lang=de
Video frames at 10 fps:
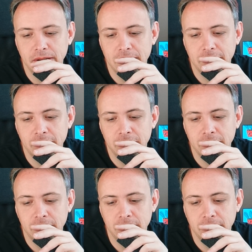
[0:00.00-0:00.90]
Grad
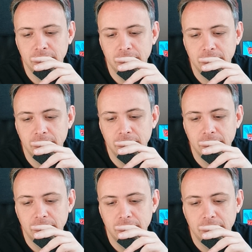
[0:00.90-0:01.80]
heute.
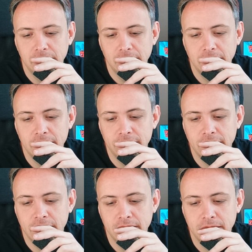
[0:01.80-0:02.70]
11
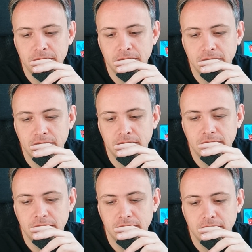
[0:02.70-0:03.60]
Grad haben wir gerade.